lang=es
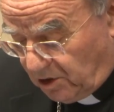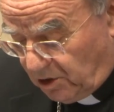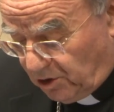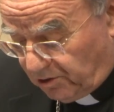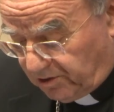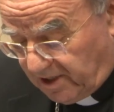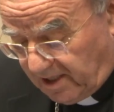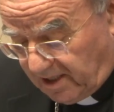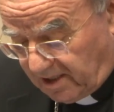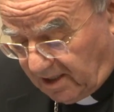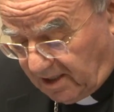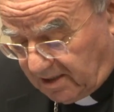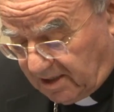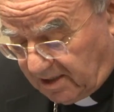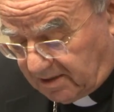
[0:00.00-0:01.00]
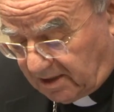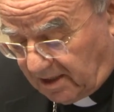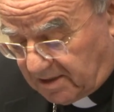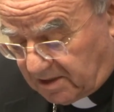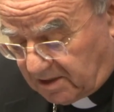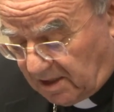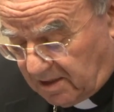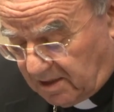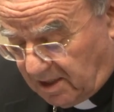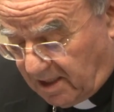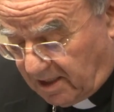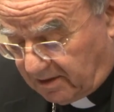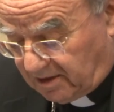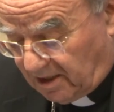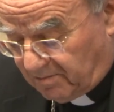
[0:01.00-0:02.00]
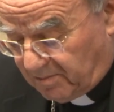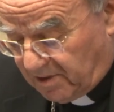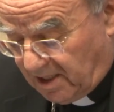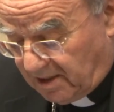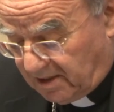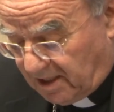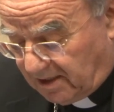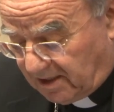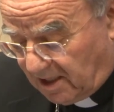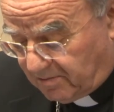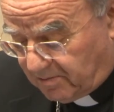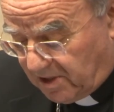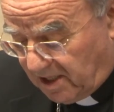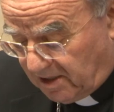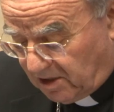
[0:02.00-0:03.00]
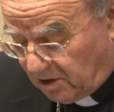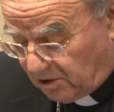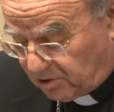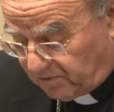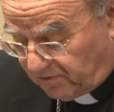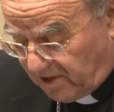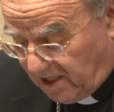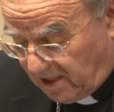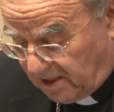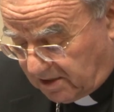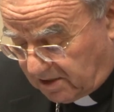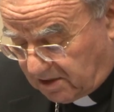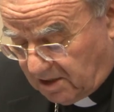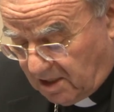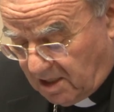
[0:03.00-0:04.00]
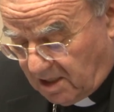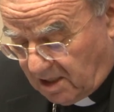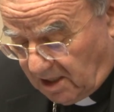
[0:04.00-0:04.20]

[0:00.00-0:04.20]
no deja de trascender también en el bien de los fieles